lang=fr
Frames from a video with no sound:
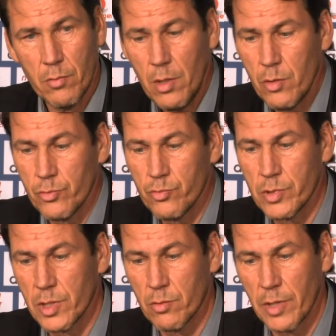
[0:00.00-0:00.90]
le tout,
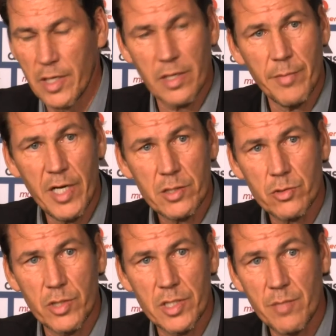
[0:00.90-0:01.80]
c'est qu'on gagne les matchs,
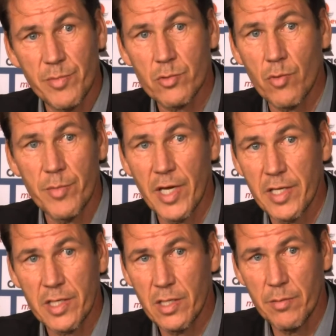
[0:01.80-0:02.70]
que l'équipe soit bien
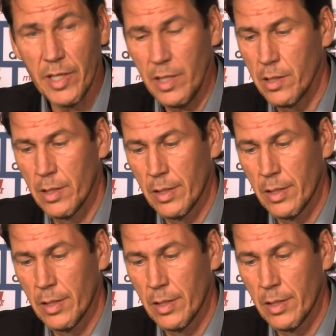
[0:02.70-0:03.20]
équilibrée,